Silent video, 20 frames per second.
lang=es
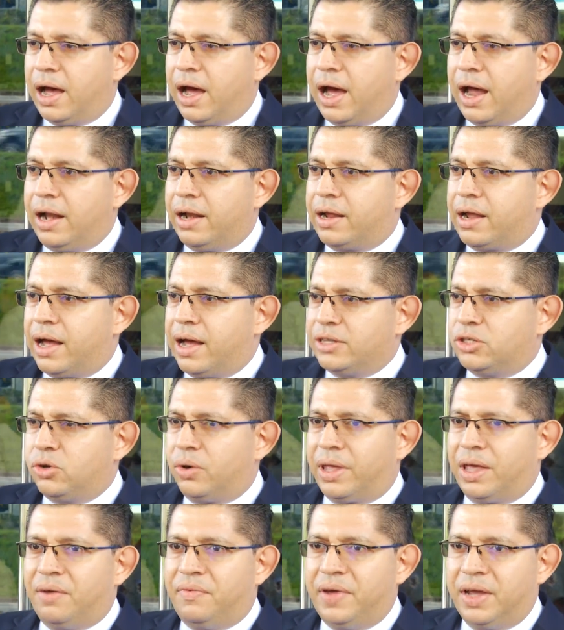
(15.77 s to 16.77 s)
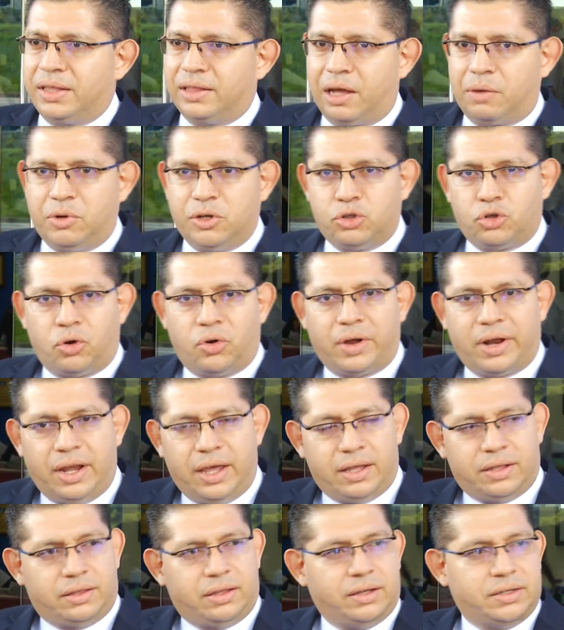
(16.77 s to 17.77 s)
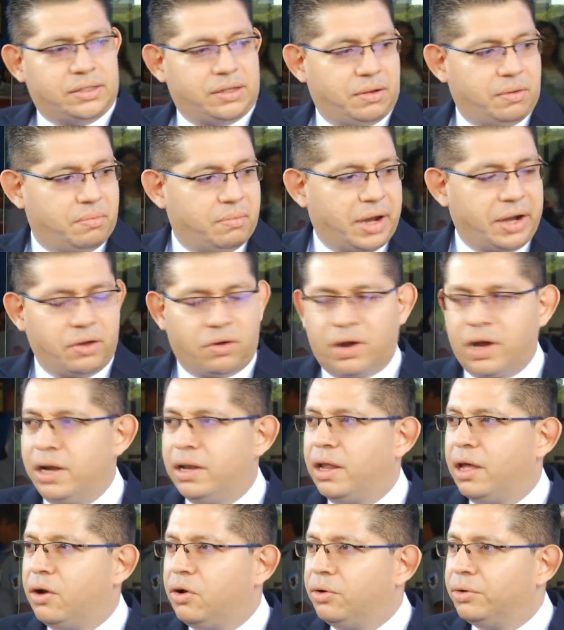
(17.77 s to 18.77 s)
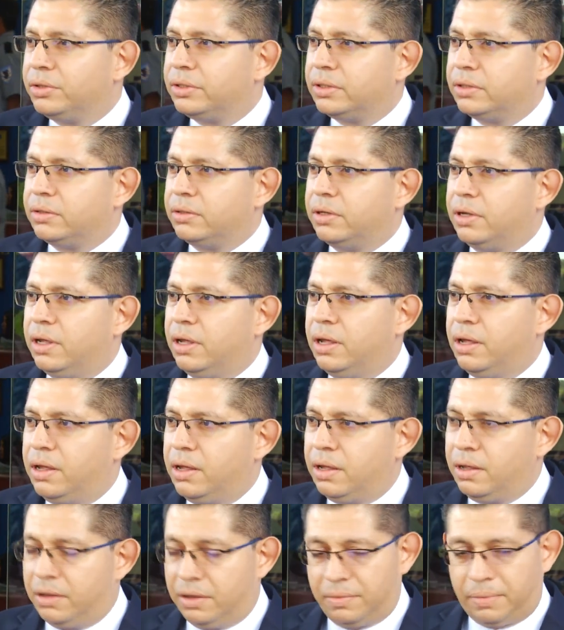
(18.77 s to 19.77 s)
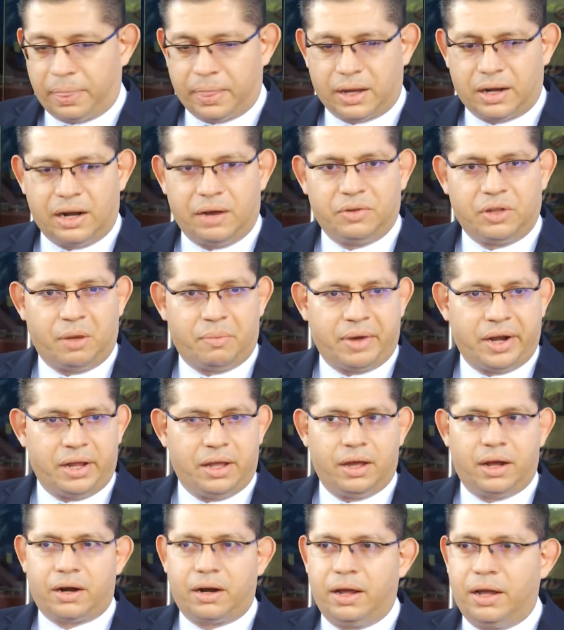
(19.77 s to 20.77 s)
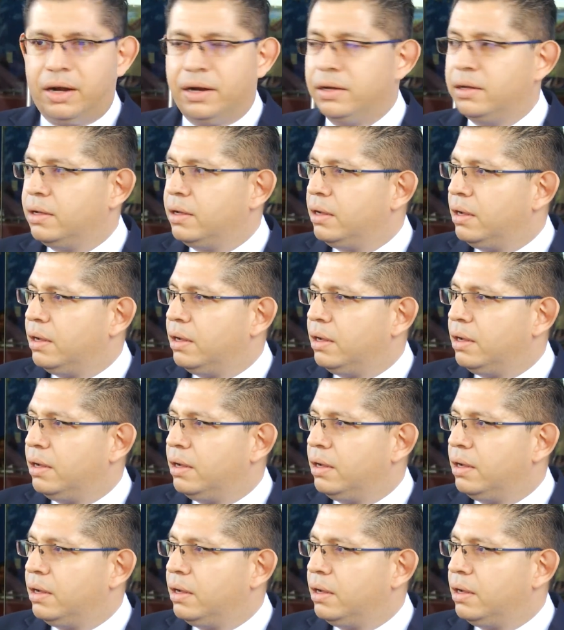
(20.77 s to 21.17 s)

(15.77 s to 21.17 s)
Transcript: al caso que afecta a nuestros clientes Mario Calderón y Claudia María Herrera,